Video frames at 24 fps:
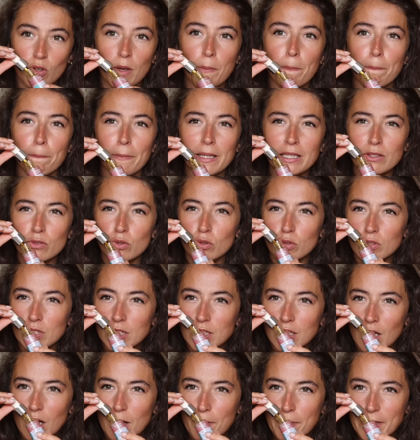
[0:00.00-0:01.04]
saurais pas trop
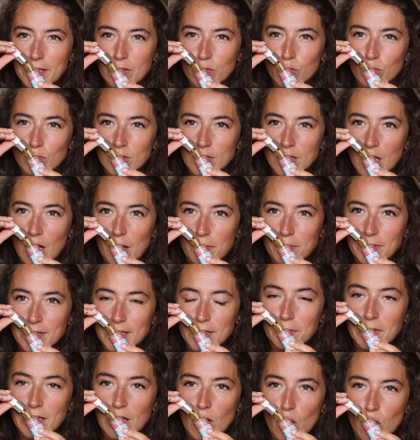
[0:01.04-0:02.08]
dire hein, parce que c'est un
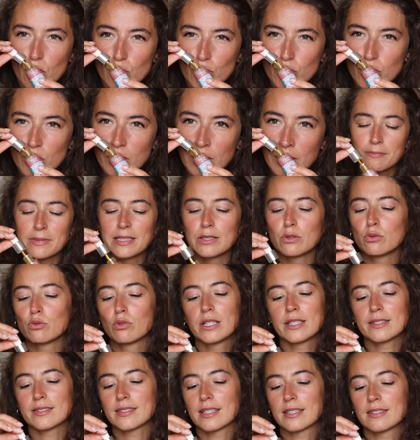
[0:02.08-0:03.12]
petit mélange. Mais
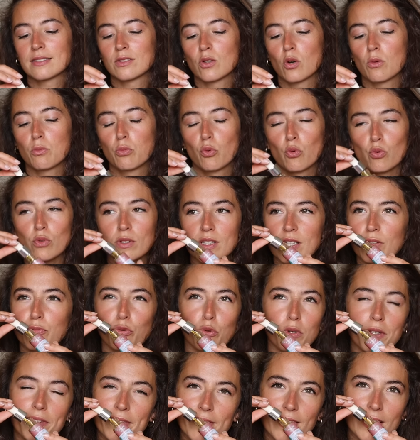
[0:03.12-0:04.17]
ouais, ça sent bon. C'est
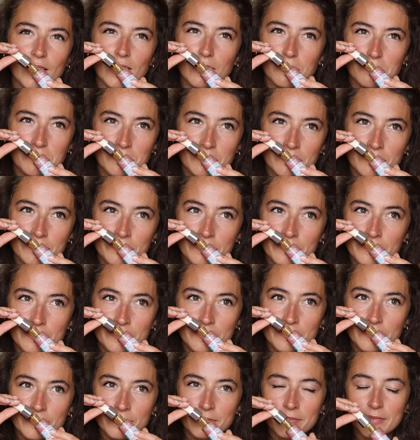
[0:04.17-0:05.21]
fruité.
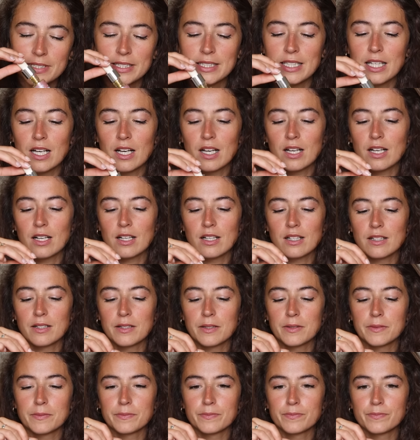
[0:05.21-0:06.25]
Il y
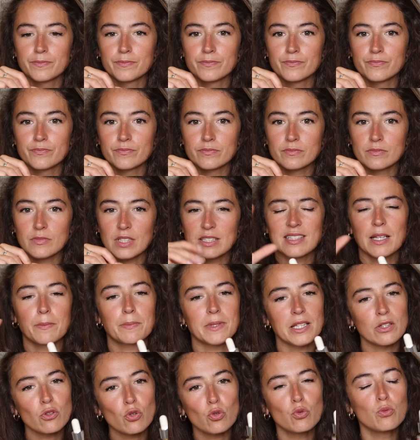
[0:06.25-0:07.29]
a... Hum, ça
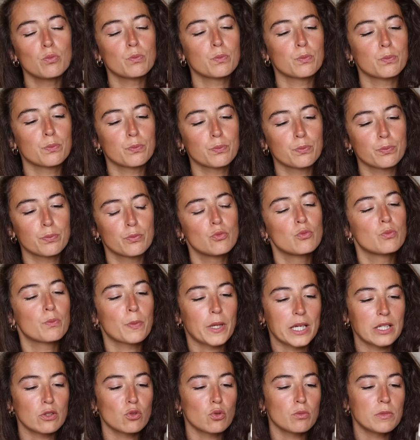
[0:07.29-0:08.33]
peut-être une une
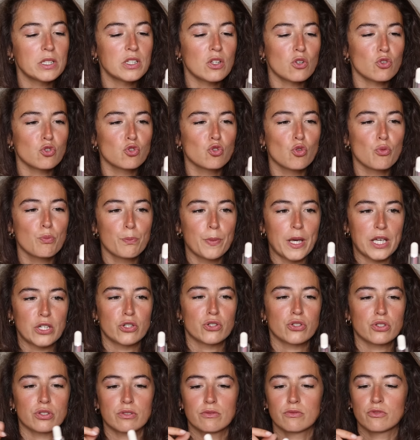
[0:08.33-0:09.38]
prédominance de
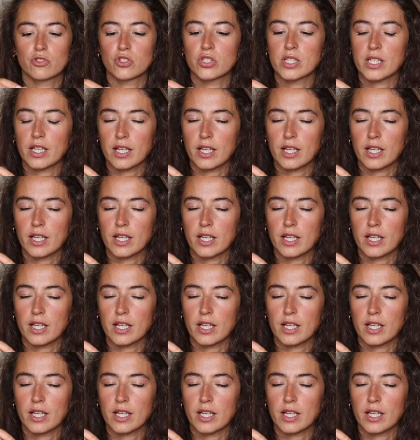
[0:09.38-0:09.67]
pêche, je